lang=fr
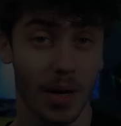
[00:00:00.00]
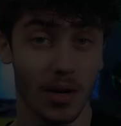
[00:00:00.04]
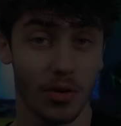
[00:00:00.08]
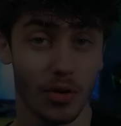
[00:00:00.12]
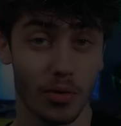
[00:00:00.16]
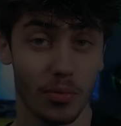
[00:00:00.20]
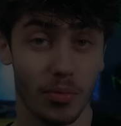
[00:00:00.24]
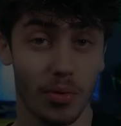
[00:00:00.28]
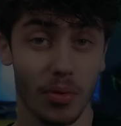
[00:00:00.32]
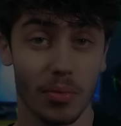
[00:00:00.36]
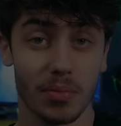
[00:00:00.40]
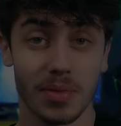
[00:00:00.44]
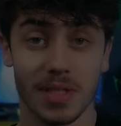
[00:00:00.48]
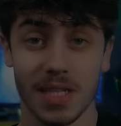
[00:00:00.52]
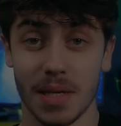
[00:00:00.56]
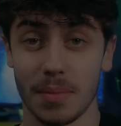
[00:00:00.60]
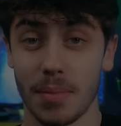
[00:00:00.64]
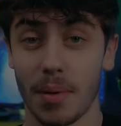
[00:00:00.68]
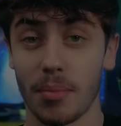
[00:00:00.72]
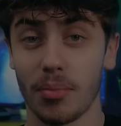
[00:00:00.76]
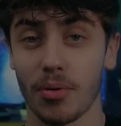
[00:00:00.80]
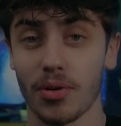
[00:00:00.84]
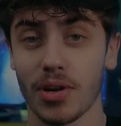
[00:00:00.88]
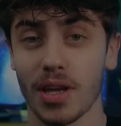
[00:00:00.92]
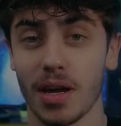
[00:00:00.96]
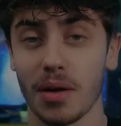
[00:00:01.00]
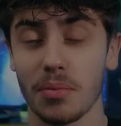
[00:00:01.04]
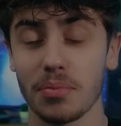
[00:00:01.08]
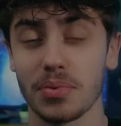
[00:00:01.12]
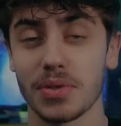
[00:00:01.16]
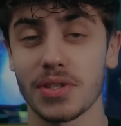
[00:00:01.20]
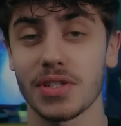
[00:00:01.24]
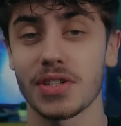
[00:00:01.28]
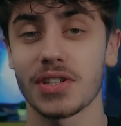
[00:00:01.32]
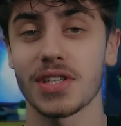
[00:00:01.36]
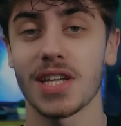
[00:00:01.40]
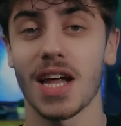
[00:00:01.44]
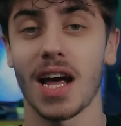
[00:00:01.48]
parle de bombes, c'est pas pour rien,
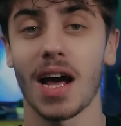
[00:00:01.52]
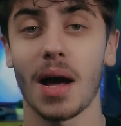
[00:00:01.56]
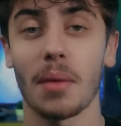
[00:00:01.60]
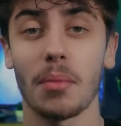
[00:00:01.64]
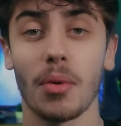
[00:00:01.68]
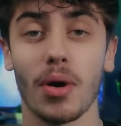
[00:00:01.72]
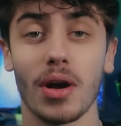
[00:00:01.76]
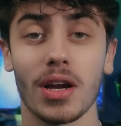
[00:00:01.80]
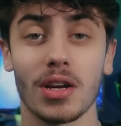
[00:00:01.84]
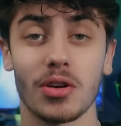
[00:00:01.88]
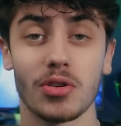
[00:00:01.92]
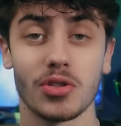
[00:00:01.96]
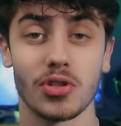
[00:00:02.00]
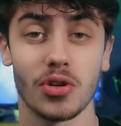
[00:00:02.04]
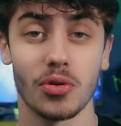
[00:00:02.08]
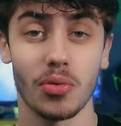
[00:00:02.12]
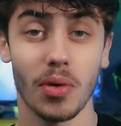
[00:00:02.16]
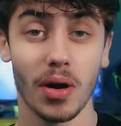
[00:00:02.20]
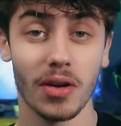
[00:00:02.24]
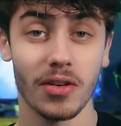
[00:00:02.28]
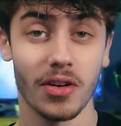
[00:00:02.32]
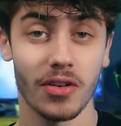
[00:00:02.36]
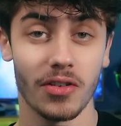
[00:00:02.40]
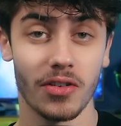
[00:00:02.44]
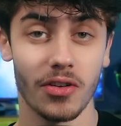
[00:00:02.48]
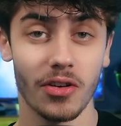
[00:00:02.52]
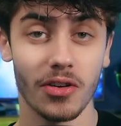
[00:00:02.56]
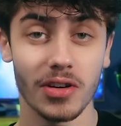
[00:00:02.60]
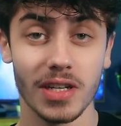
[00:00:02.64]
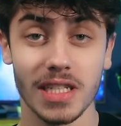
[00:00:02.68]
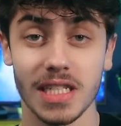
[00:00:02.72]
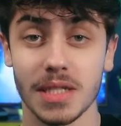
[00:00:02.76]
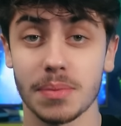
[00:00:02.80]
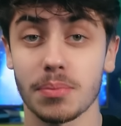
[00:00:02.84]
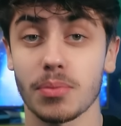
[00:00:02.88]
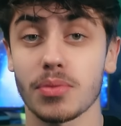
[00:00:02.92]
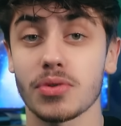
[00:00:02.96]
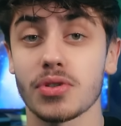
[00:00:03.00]
puisque c'est un rapport avec le jeu War Thunder
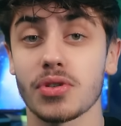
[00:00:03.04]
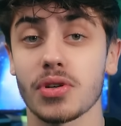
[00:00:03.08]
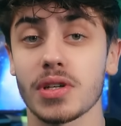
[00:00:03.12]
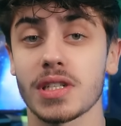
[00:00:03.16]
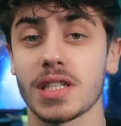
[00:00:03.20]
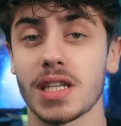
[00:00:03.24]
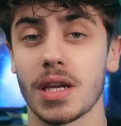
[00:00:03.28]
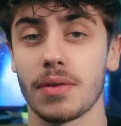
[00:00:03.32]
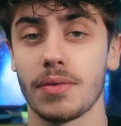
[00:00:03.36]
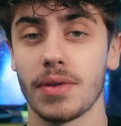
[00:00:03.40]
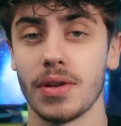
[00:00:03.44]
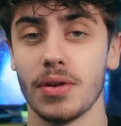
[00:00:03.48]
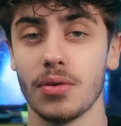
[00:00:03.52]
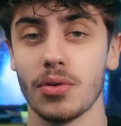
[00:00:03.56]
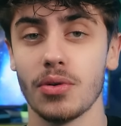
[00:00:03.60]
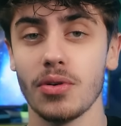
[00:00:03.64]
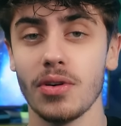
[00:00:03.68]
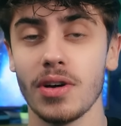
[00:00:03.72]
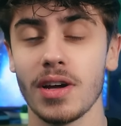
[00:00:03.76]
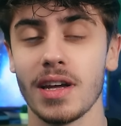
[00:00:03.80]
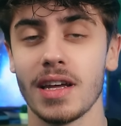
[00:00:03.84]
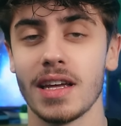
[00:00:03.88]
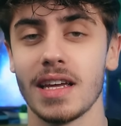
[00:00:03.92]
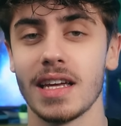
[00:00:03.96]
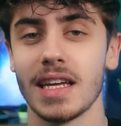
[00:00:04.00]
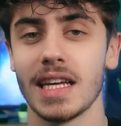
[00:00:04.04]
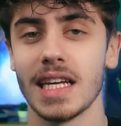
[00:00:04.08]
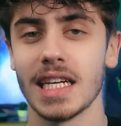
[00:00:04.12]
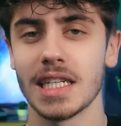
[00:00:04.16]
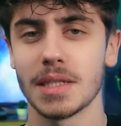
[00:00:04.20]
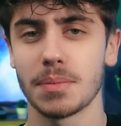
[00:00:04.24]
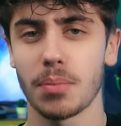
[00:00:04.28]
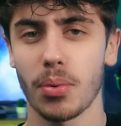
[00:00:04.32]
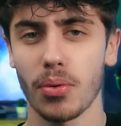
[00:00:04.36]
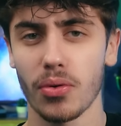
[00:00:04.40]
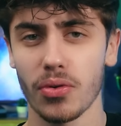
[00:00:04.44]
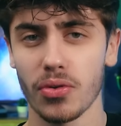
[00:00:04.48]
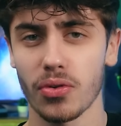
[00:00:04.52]
qui sponsorise cette vidéo, et
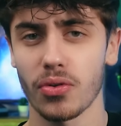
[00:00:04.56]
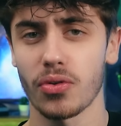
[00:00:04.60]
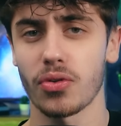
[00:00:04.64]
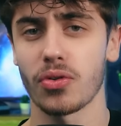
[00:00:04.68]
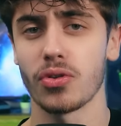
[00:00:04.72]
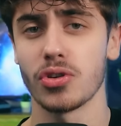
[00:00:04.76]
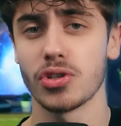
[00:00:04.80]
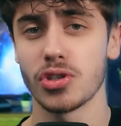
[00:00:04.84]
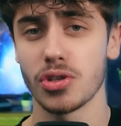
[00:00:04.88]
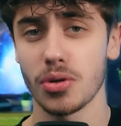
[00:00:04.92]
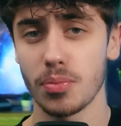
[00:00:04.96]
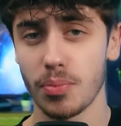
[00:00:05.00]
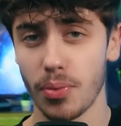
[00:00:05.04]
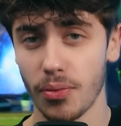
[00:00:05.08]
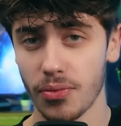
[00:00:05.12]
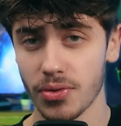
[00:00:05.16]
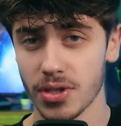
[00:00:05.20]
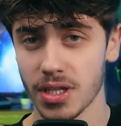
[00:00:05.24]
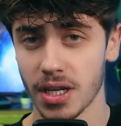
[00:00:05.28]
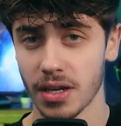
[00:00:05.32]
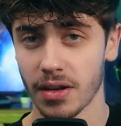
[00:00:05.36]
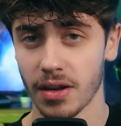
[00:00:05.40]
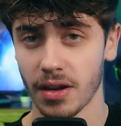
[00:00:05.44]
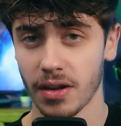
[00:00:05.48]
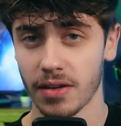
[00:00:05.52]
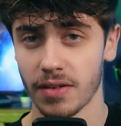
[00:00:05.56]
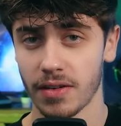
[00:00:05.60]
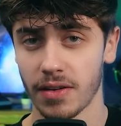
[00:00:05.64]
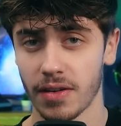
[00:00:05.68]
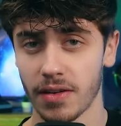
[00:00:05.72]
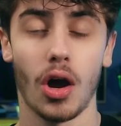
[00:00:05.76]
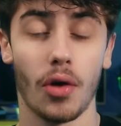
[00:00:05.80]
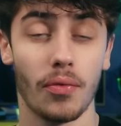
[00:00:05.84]
je pense que ce jeu peut vous intéresser.